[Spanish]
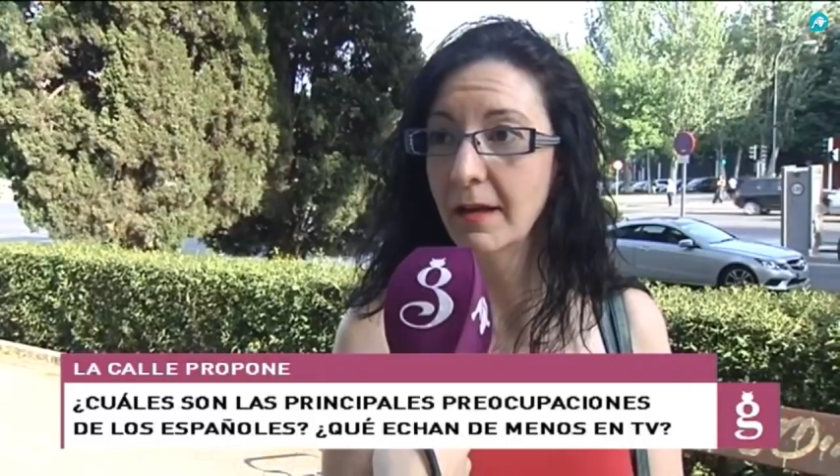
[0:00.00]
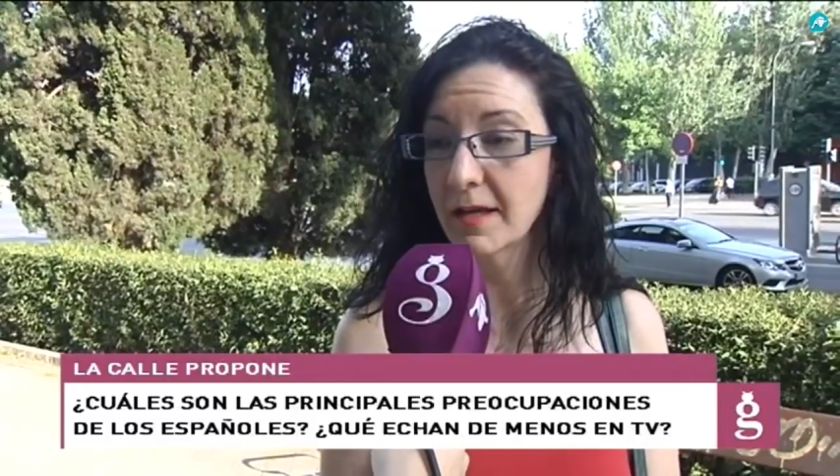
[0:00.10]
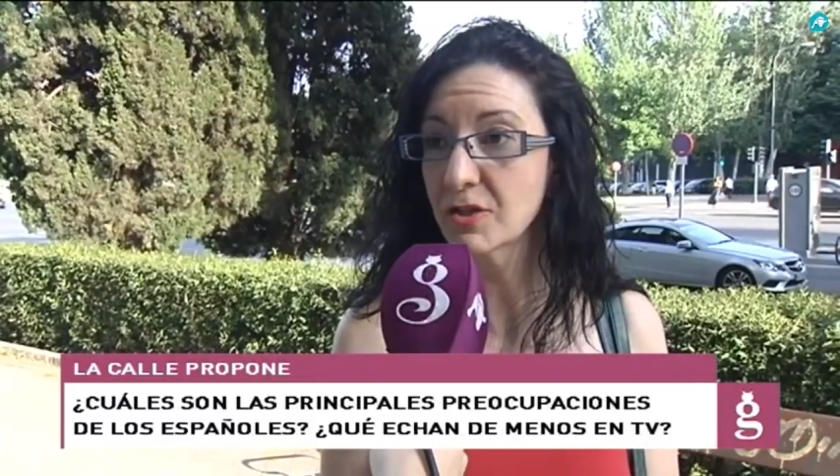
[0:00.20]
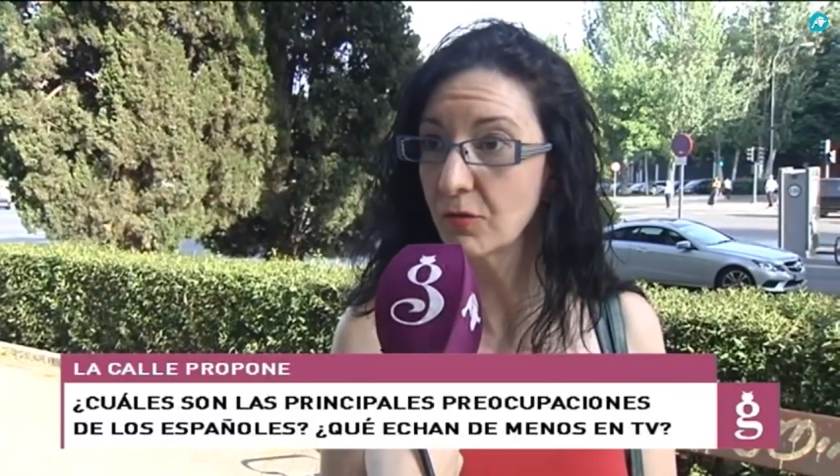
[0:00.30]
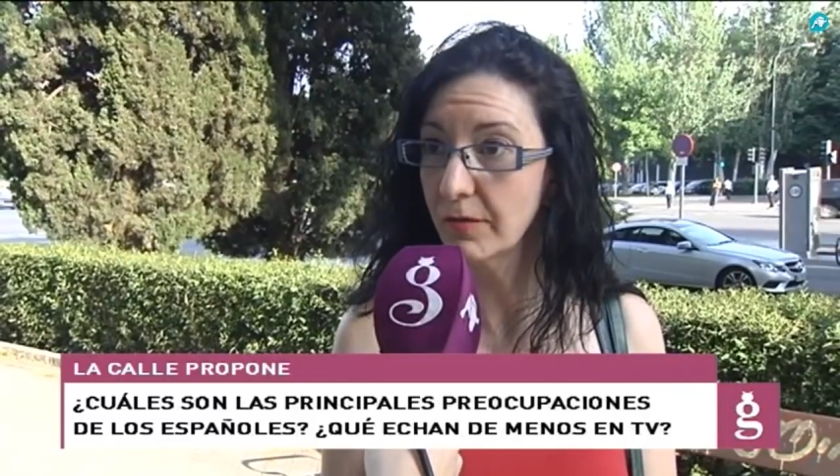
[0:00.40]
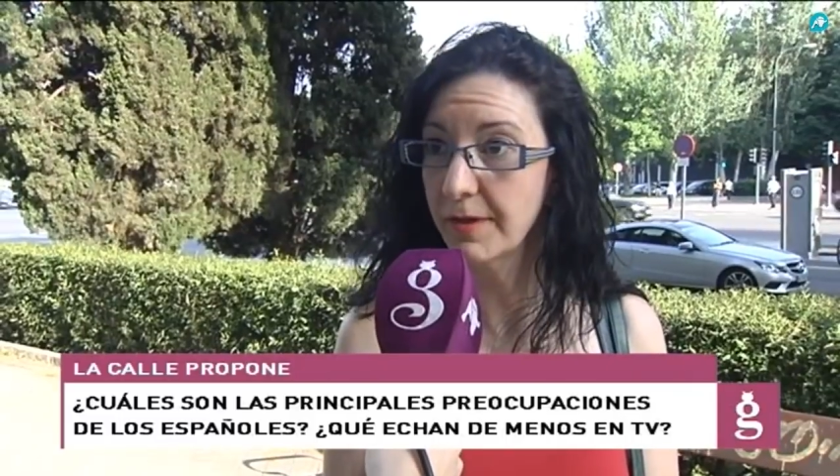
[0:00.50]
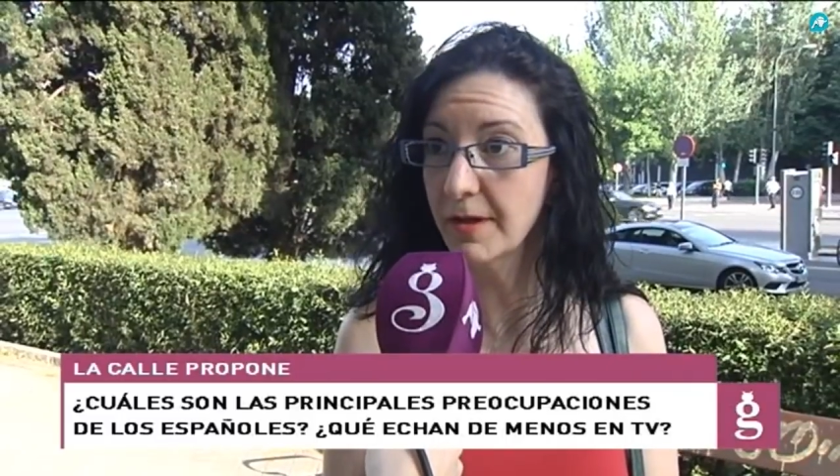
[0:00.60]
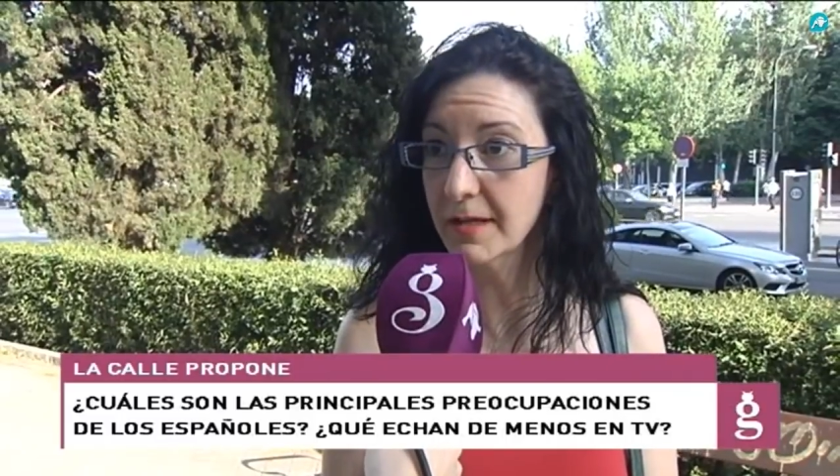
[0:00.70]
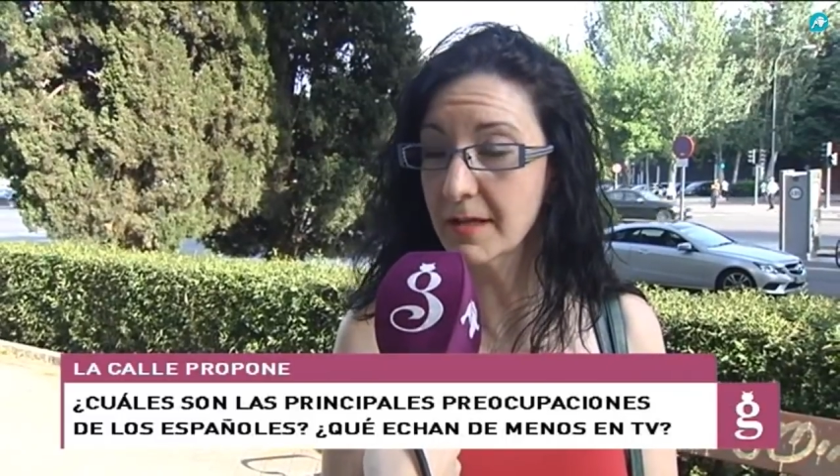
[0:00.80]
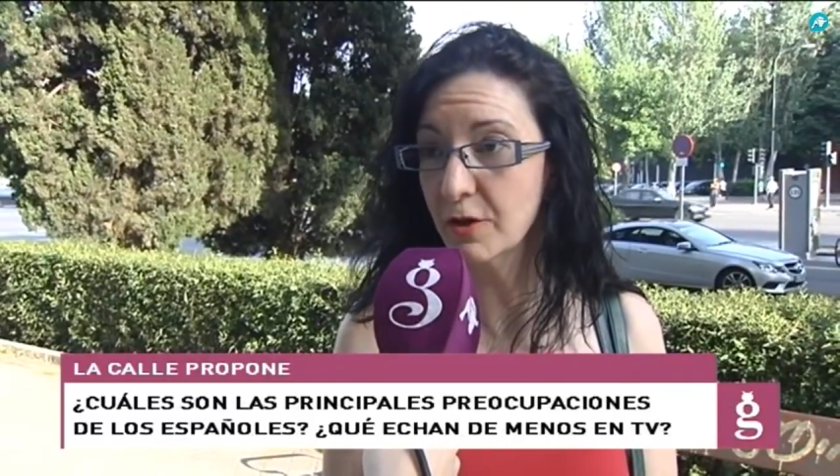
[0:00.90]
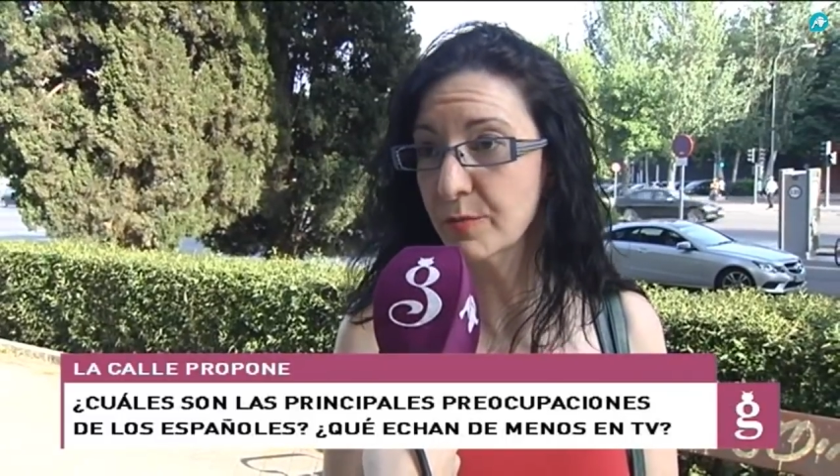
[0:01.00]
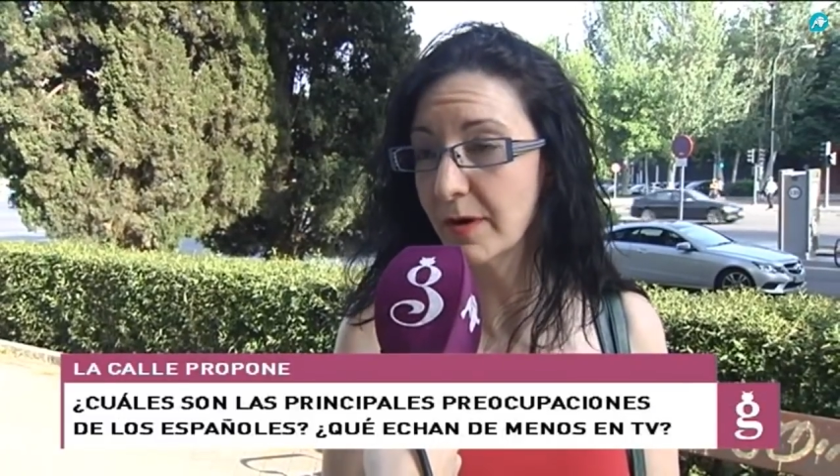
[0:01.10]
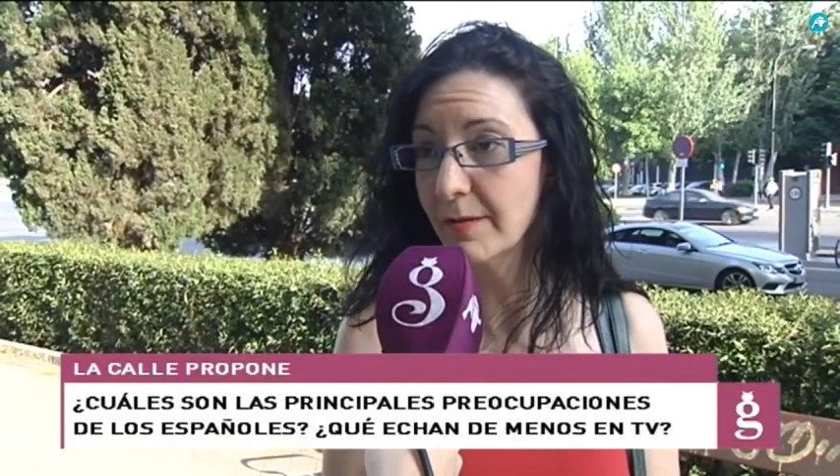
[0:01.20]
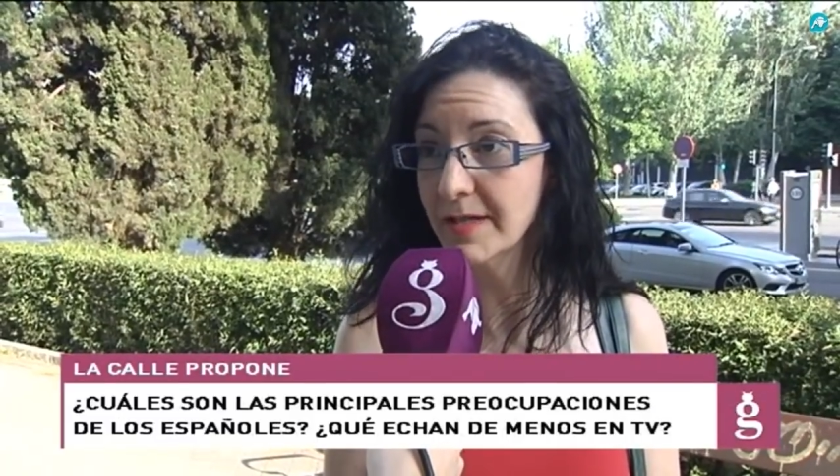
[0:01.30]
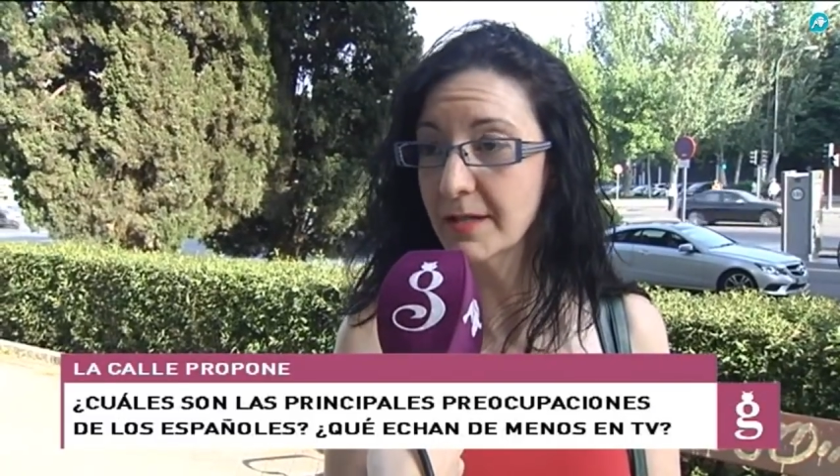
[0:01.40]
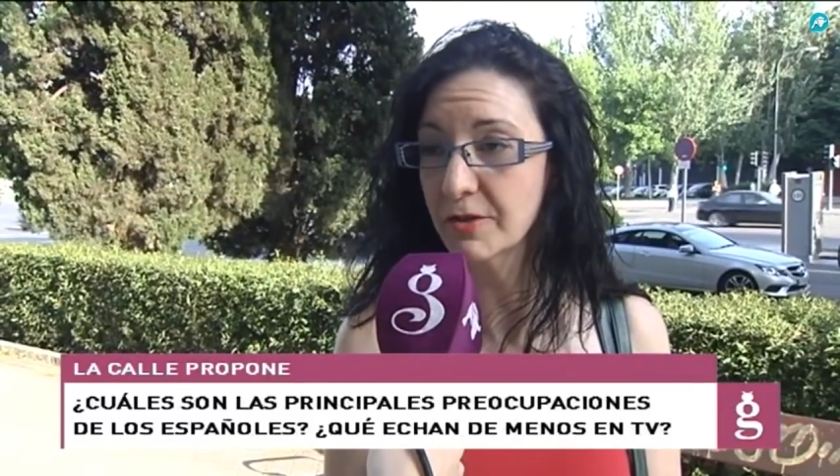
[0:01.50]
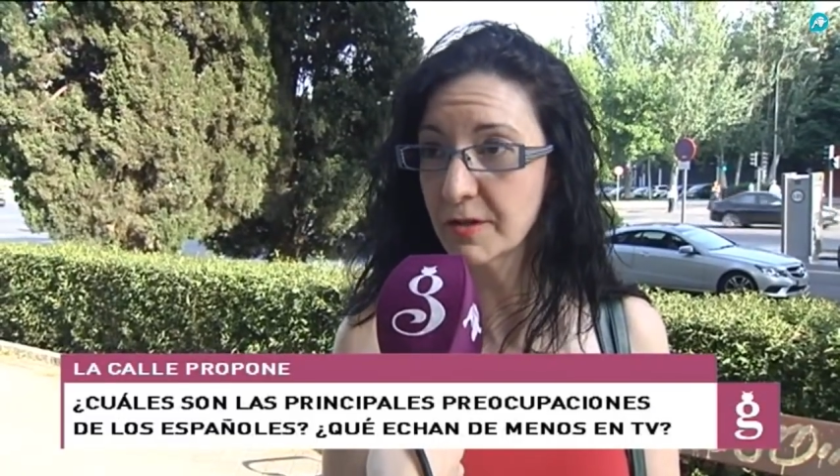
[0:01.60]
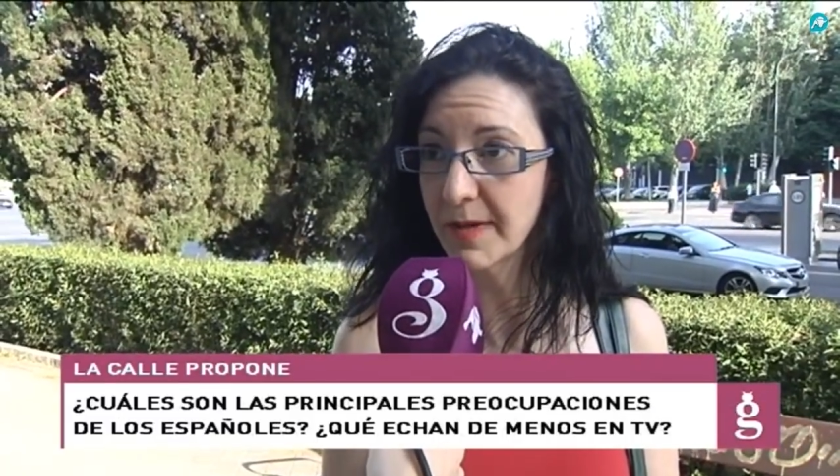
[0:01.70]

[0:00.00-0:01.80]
las soluciones a los problemas de los